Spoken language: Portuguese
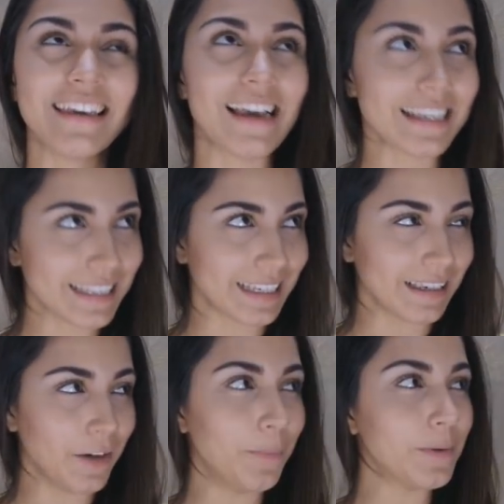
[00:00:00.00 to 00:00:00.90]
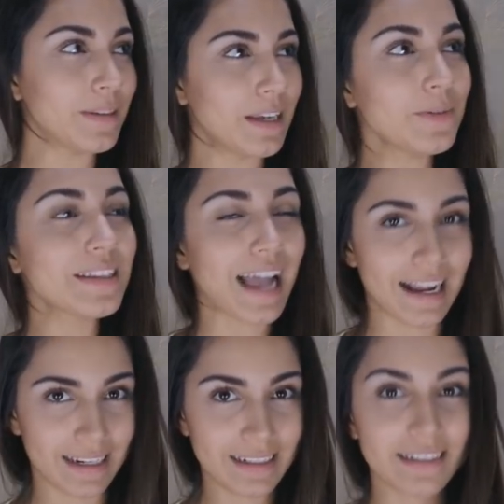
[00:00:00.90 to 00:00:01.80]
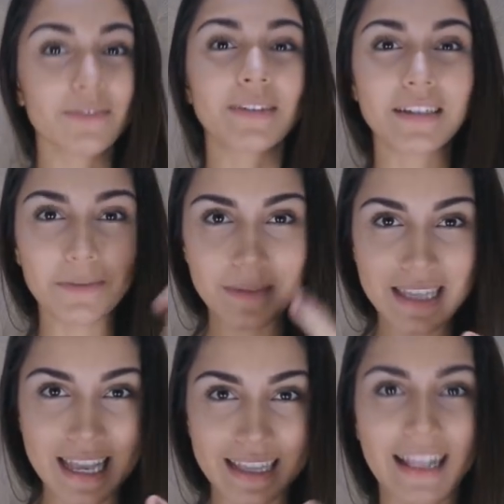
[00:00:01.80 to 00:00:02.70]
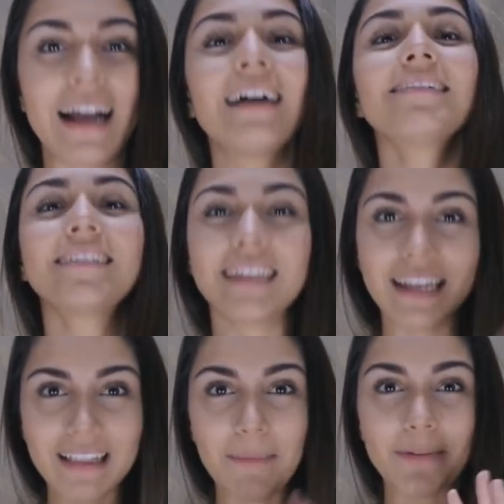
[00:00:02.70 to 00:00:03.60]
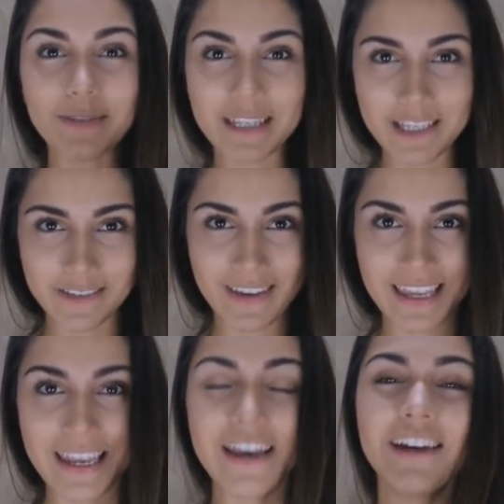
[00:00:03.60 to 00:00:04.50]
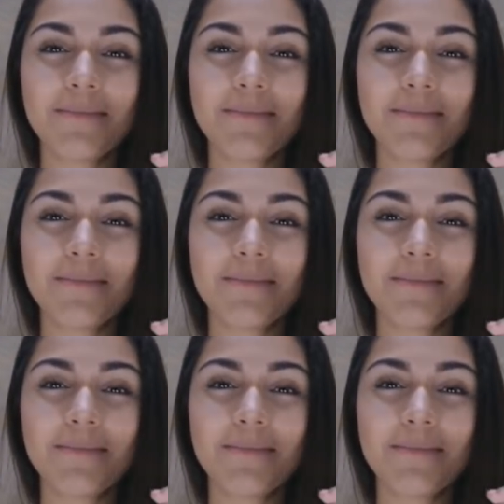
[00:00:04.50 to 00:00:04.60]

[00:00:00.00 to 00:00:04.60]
E é assim, eu postei no Instagram, se você não me segue lá, segue lá para vocês verem,